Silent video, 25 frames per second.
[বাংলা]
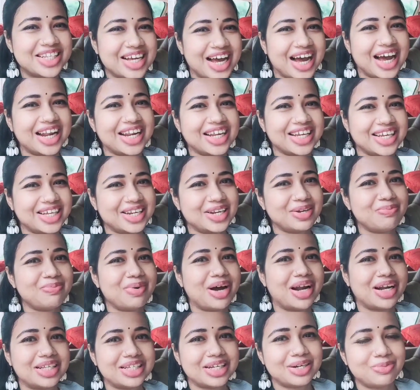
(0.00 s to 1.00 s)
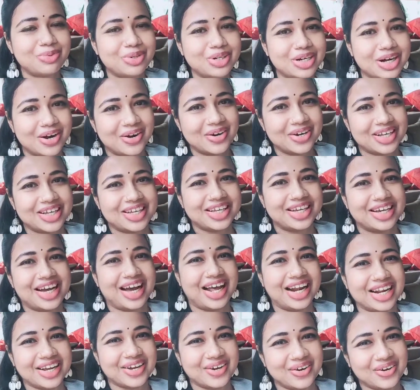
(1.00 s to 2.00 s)
চাল কিনে বাড়ি যাবো কারণ
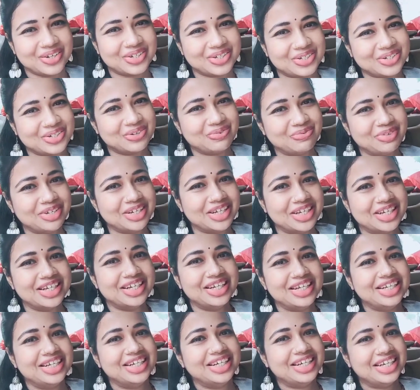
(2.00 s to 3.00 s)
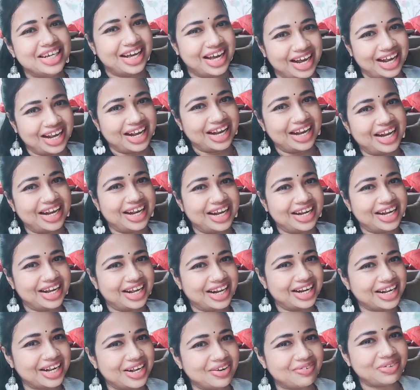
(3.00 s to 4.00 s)
কালকে অষ্টমী হ্যাঁ
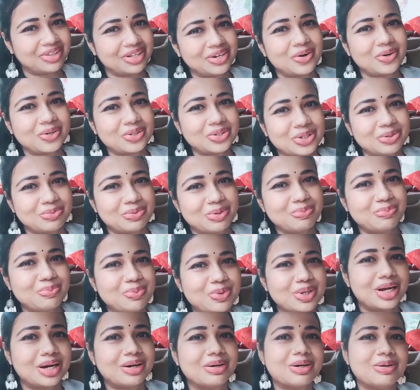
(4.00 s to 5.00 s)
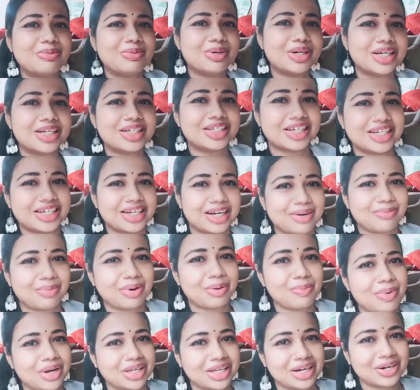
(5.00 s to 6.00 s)
কালকে আমাদের অষ্টমীর পোলাও হবে সেটা
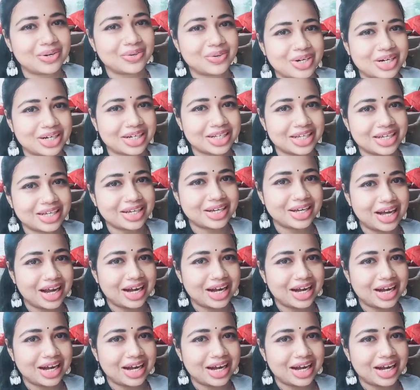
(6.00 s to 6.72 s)
আমরা বাজার করে নিয়ে